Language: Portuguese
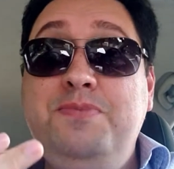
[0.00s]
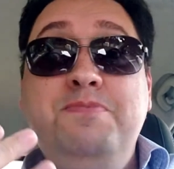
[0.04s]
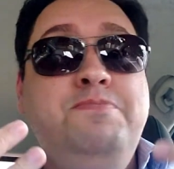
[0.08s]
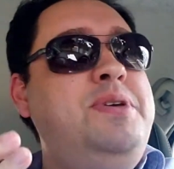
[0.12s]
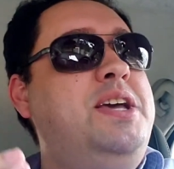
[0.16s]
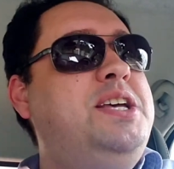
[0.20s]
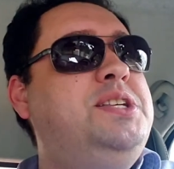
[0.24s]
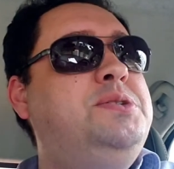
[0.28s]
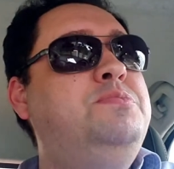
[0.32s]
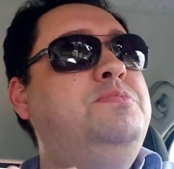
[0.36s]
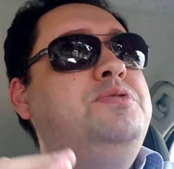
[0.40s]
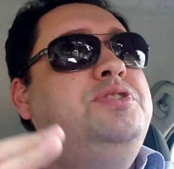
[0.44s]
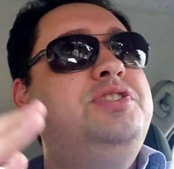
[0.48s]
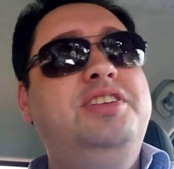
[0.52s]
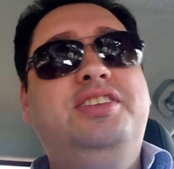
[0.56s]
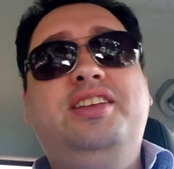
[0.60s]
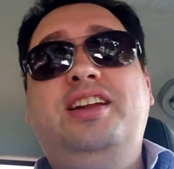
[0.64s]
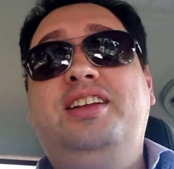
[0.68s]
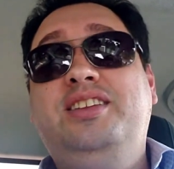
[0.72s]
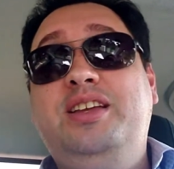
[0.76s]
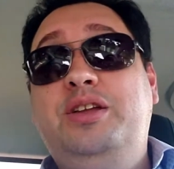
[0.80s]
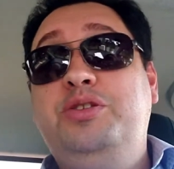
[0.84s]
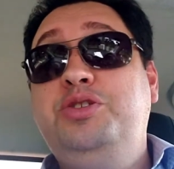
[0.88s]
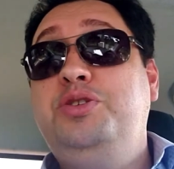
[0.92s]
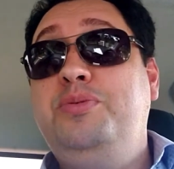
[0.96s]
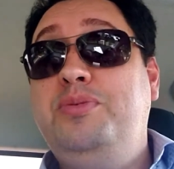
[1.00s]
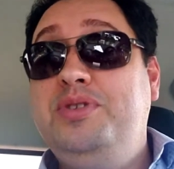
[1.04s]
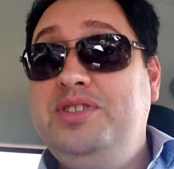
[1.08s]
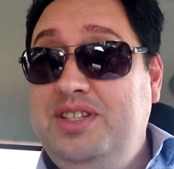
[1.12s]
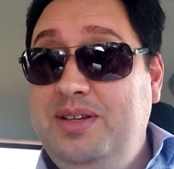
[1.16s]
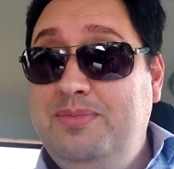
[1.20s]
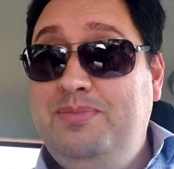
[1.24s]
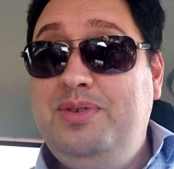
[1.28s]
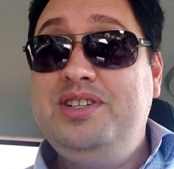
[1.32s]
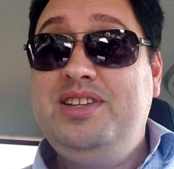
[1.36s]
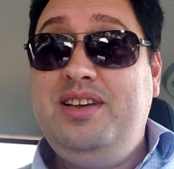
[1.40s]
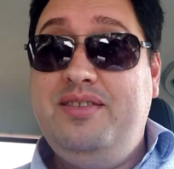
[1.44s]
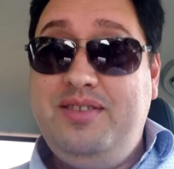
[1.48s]
mesmo se tratando de uma
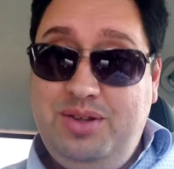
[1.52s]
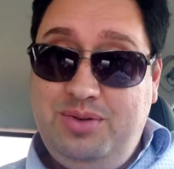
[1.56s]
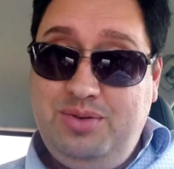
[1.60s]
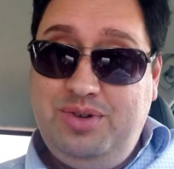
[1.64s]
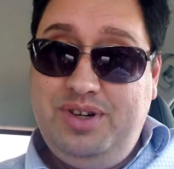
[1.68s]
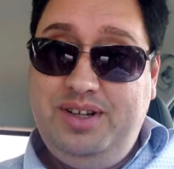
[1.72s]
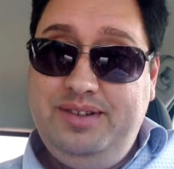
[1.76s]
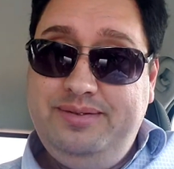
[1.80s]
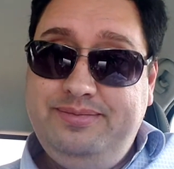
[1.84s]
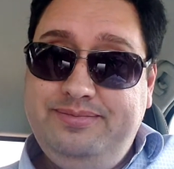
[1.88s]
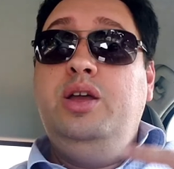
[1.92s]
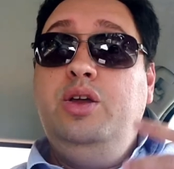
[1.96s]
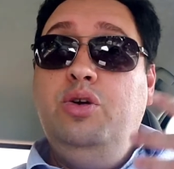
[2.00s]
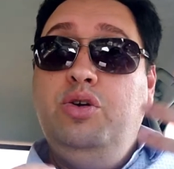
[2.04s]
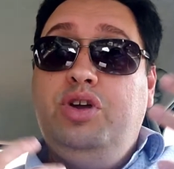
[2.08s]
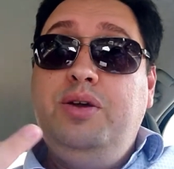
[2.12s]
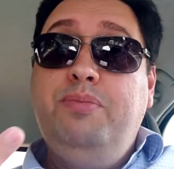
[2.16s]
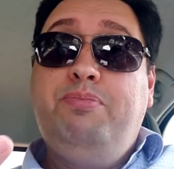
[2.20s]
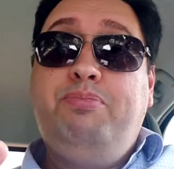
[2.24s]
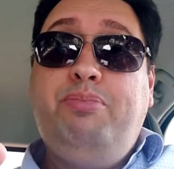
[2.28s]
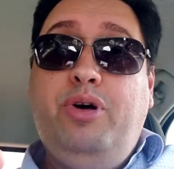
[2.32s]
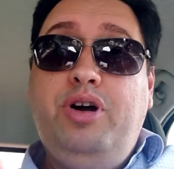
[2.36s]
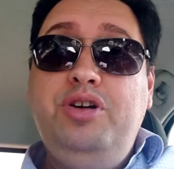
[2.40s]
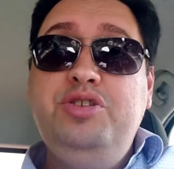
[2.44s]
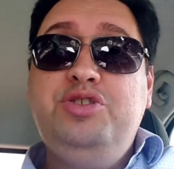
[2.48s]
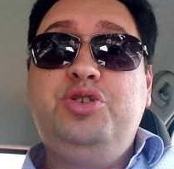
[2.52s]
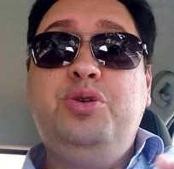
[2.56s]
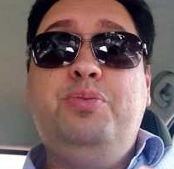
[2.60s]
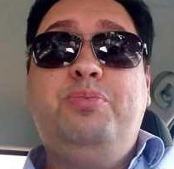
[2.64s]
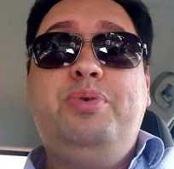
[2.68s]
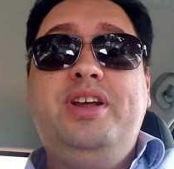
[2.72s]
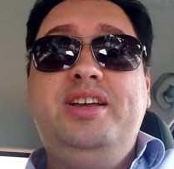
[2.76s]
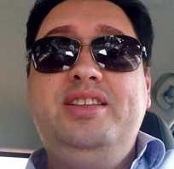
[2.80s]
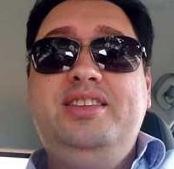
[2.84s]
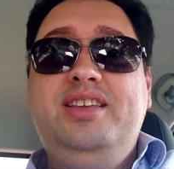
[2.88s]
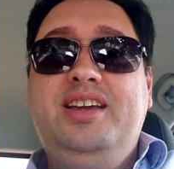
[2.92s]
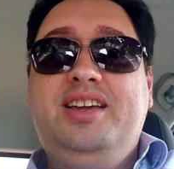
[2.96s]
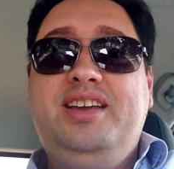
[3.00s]
simples aventura. E o que pode
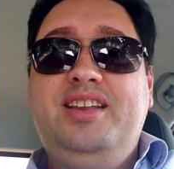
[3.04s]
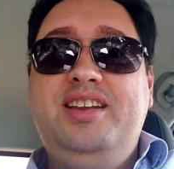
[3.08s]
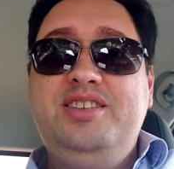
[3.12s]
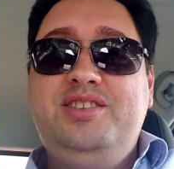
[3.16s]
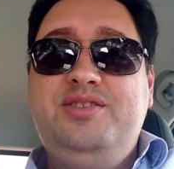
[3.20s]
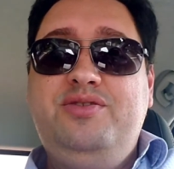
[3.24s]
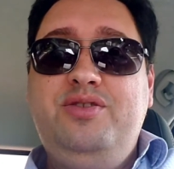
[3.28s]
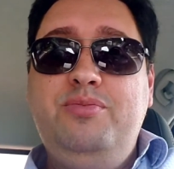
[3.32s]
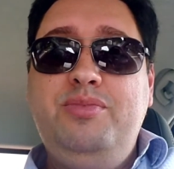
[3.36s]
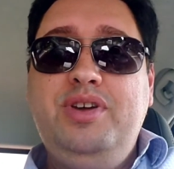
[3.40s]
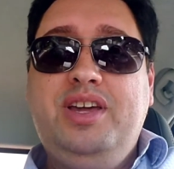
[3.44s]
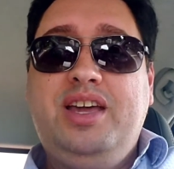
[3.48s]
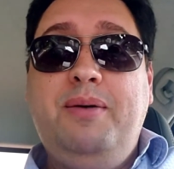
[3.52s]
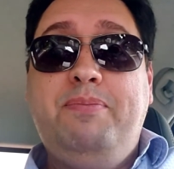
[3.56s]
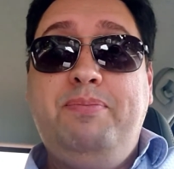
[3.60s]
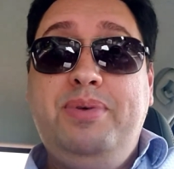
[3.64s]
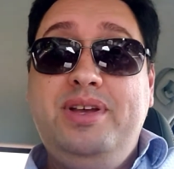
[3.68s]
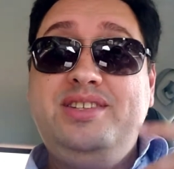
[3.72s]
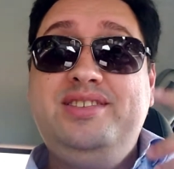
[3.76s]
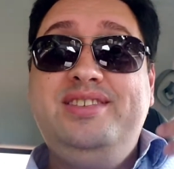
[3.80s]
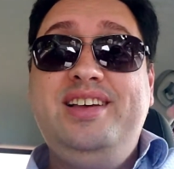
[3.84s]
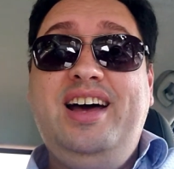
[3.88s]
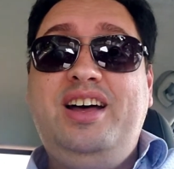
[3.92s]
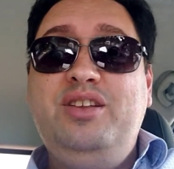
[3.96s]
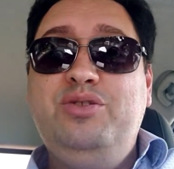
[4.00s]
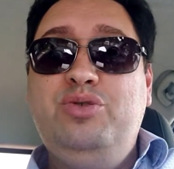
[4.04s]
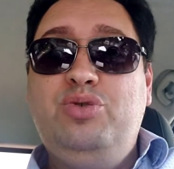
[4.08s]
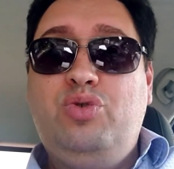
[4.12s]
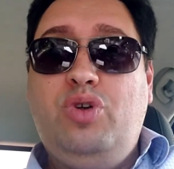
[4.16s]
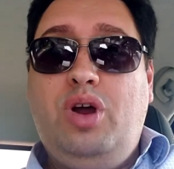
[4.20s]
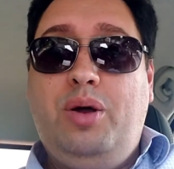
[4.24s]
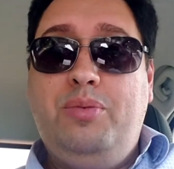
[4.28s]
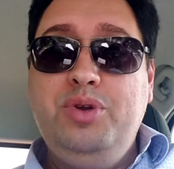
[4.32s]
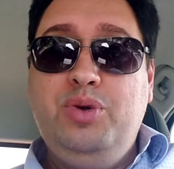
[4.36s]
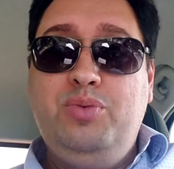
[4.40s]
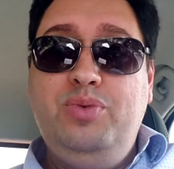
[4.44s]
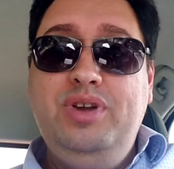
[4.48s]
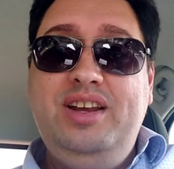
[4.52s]
surpreender aqui nesse filme é que apesar do
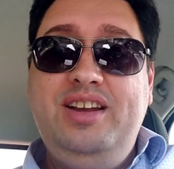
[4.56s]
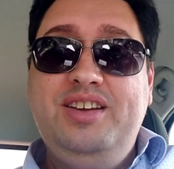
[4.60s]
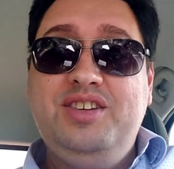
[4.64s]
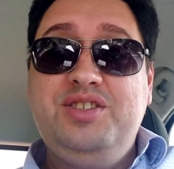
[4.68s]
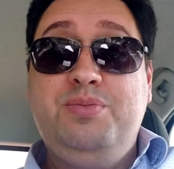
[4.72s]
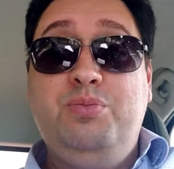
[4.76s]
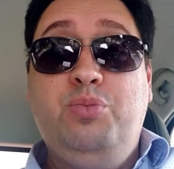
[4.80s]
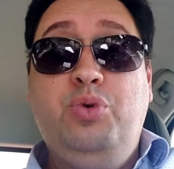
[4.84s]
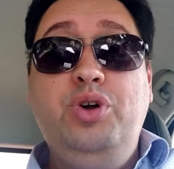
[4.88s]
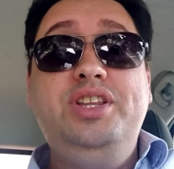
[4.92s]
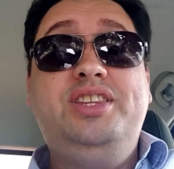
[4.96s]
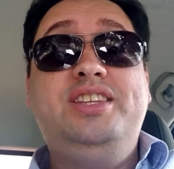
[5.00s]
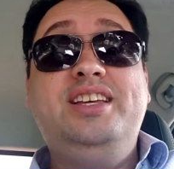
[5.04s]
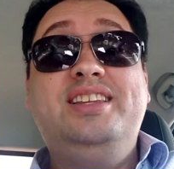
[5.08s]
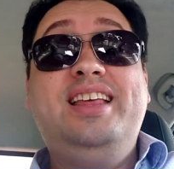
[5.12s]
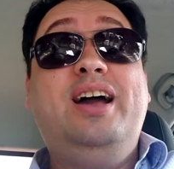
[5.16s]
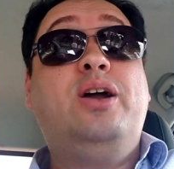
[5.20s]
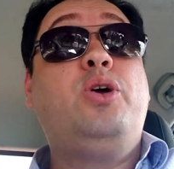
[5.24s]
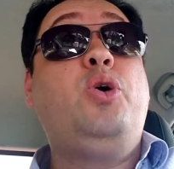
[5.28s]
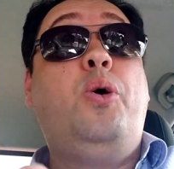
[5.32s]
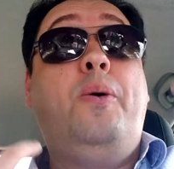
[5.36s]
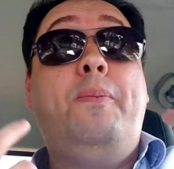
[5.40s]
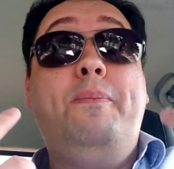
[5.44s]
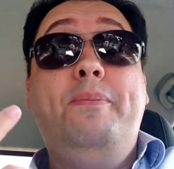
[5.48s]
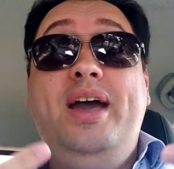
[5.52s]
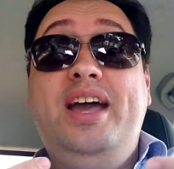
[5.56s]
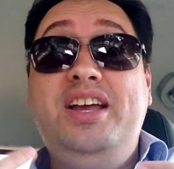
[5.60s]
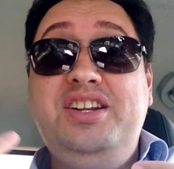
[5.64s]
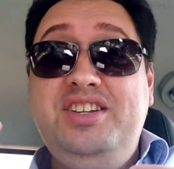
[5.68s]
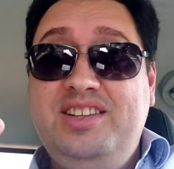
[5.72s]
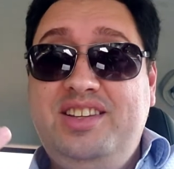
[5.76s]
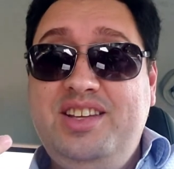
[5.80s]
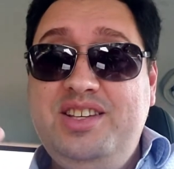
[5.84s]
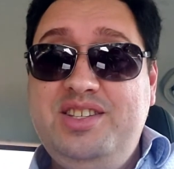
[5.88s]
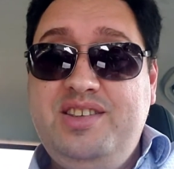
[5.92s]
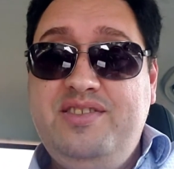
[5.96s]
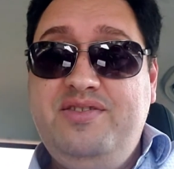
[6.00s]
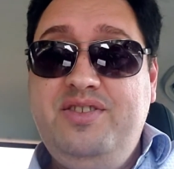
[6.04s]
Robin Williams, muita da comédia
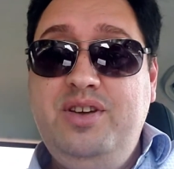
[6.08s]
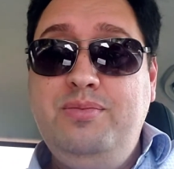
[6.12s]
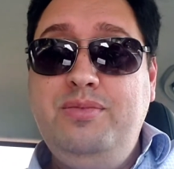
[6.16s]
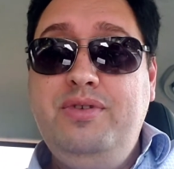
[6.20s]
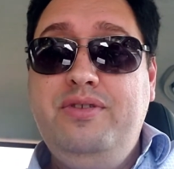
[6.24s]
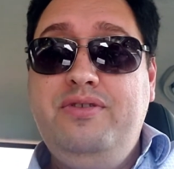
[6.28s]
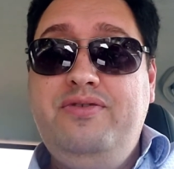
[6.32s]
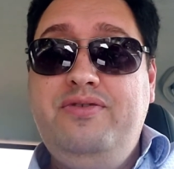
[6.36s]
desse filme